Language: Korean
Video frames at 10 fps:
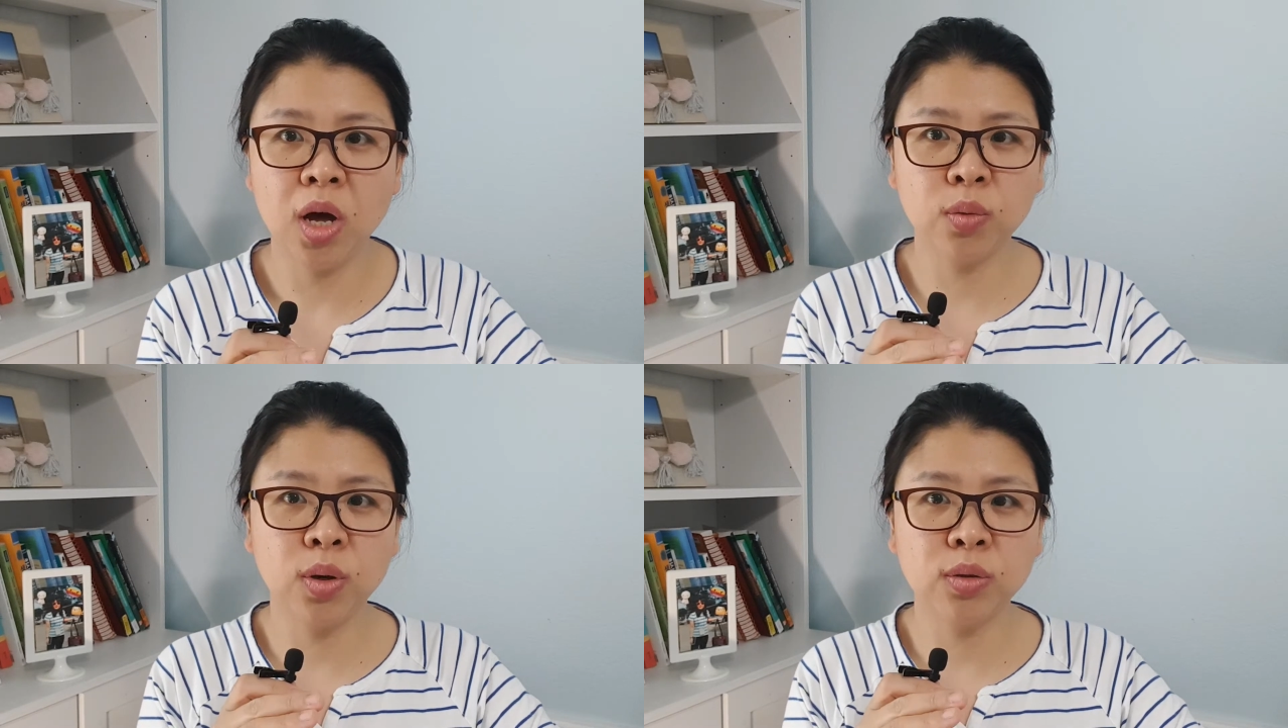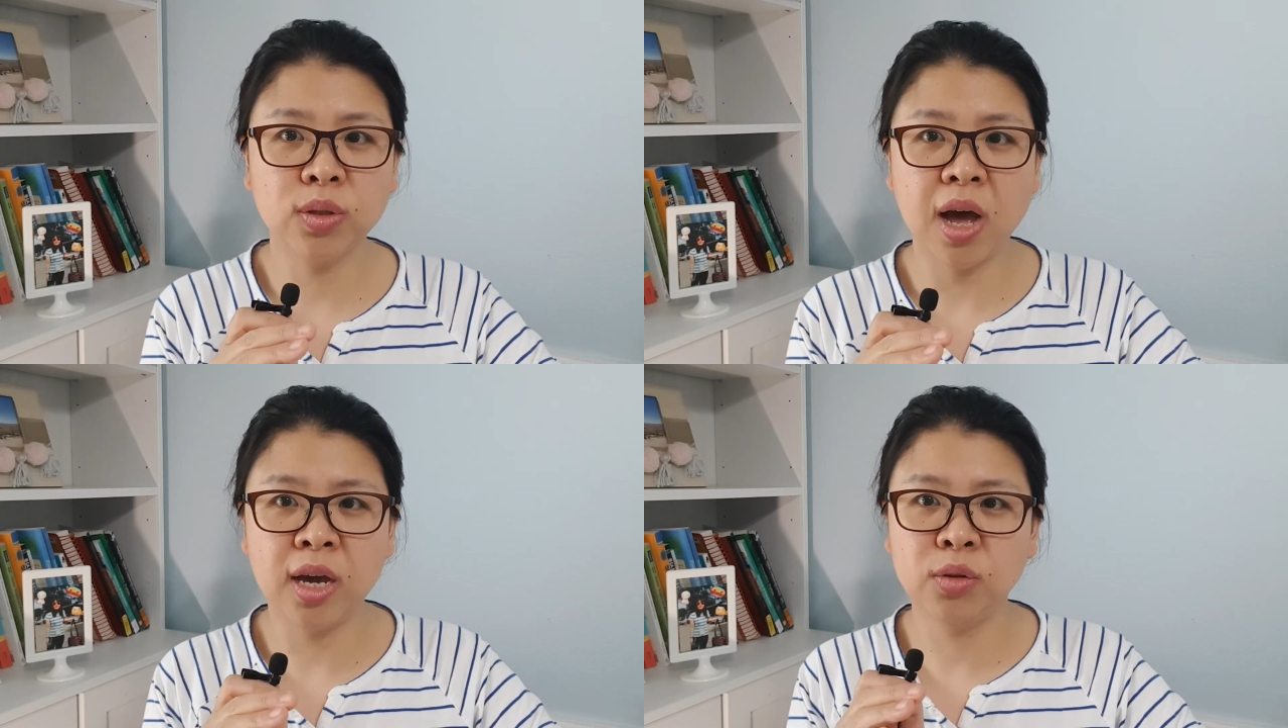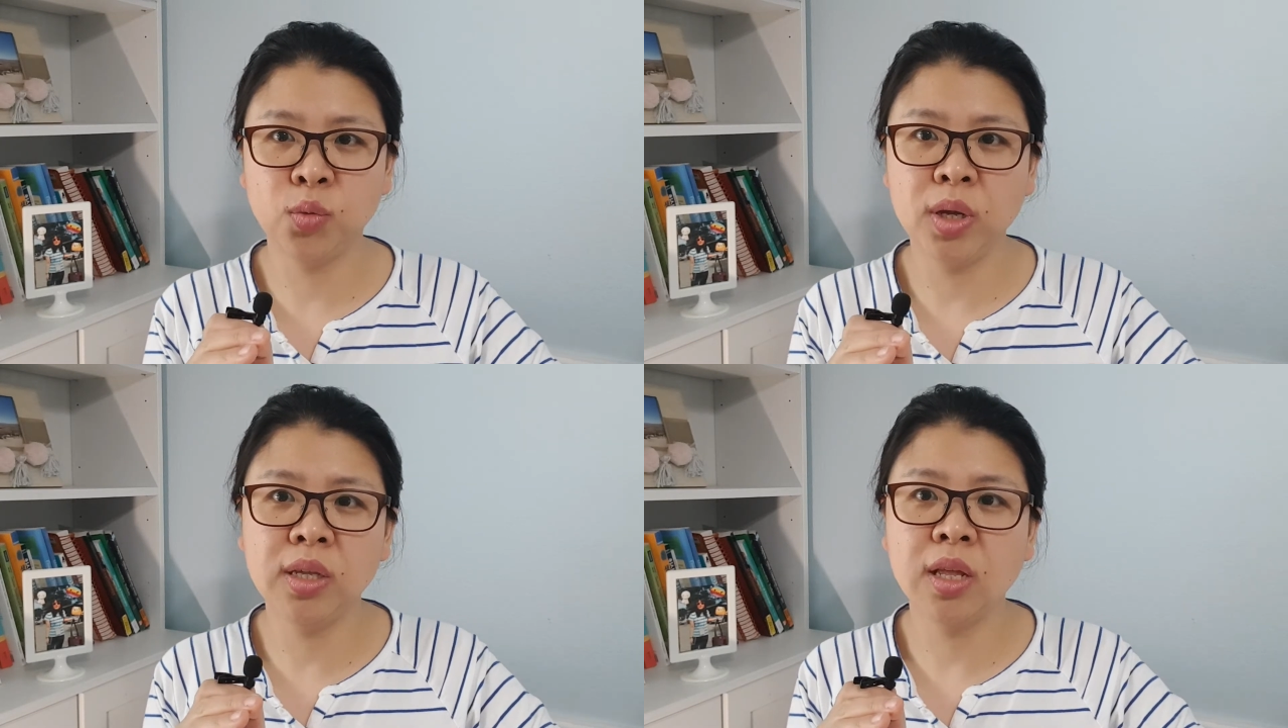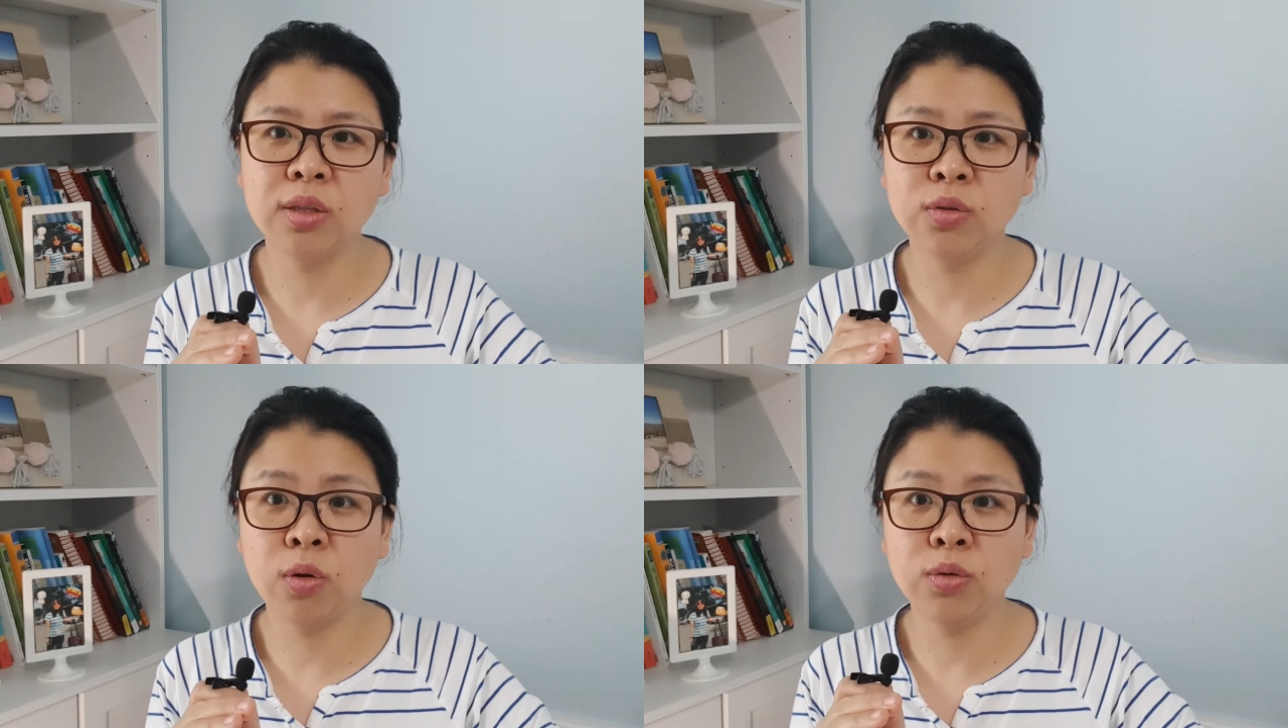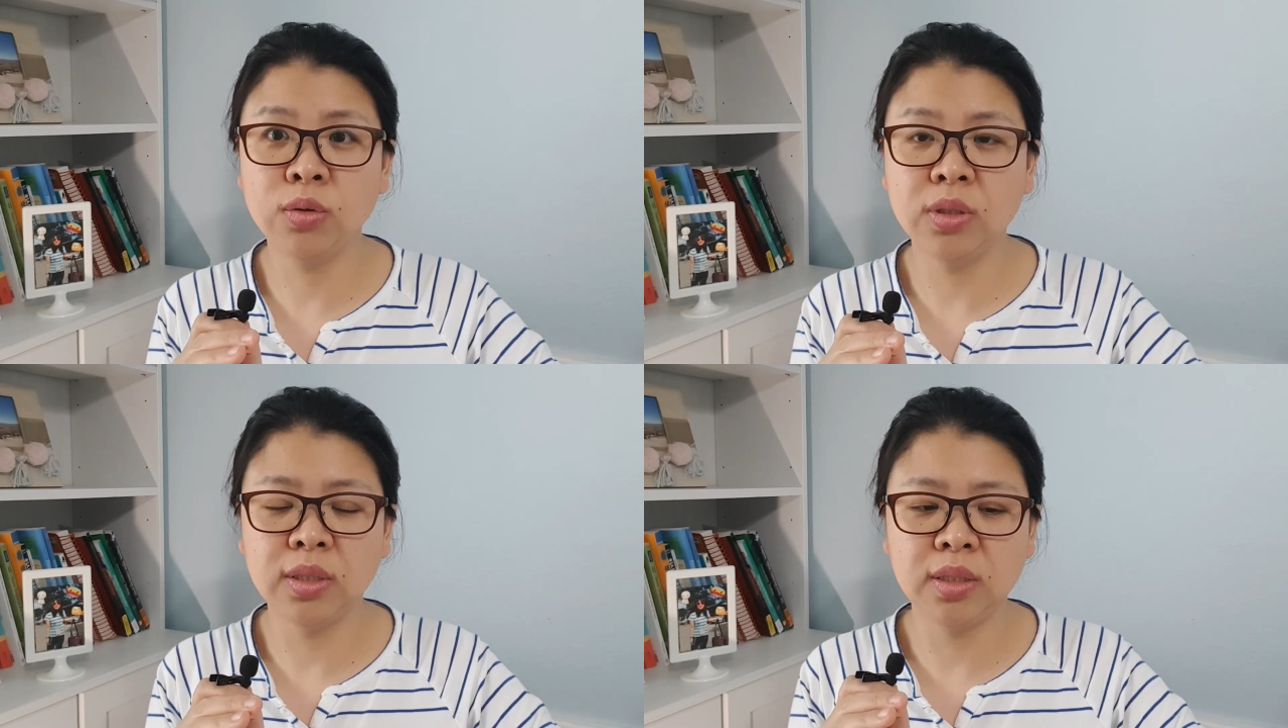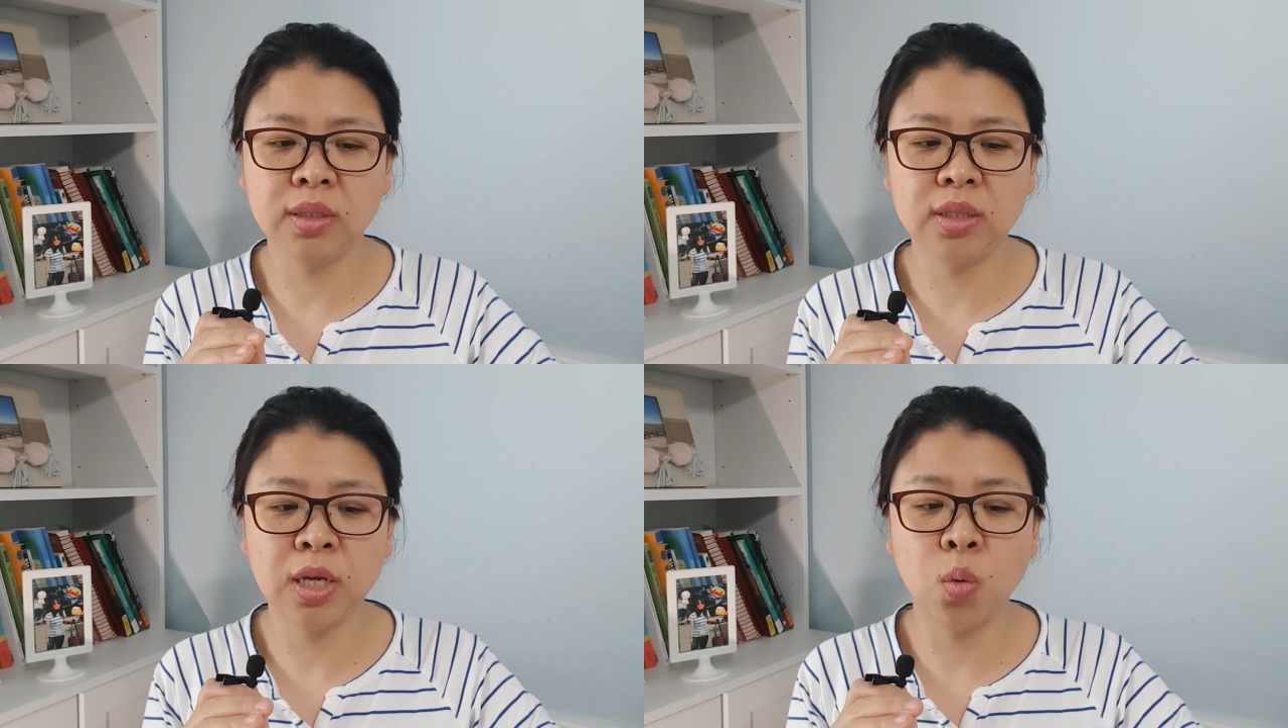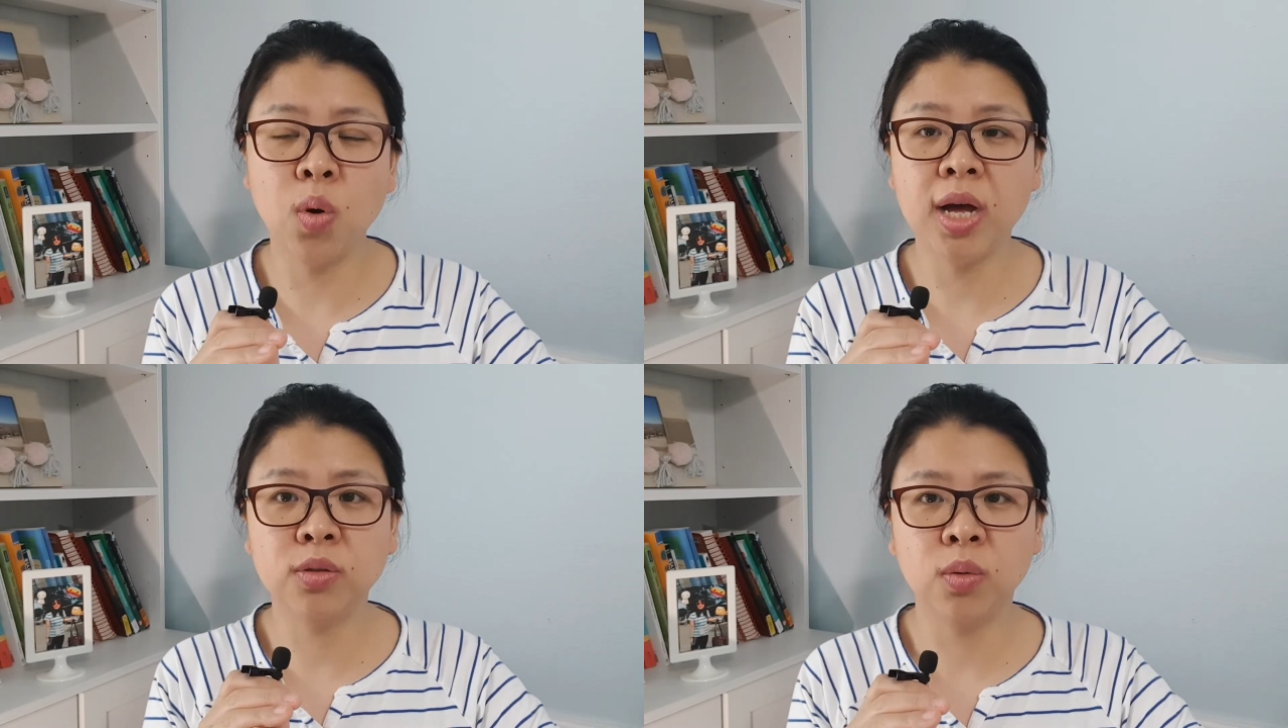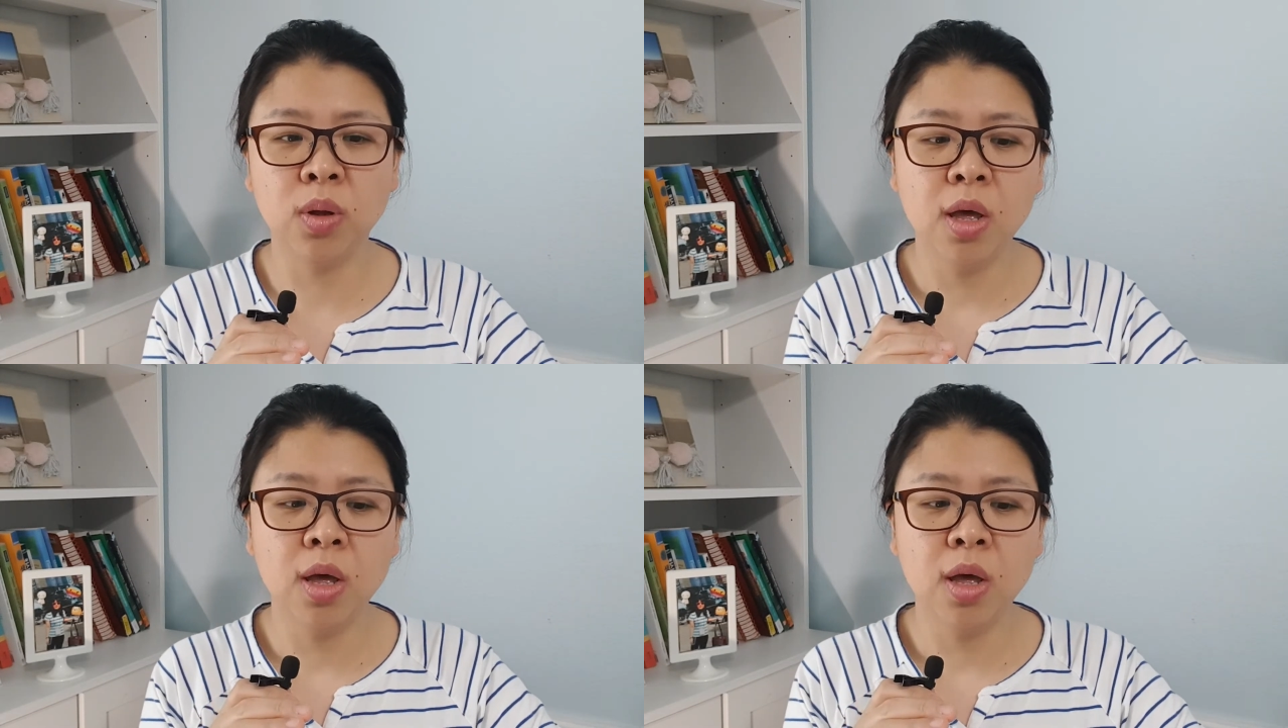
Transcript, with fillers: 학교에서는 I-20이라는 서류를 이제 제공하죠.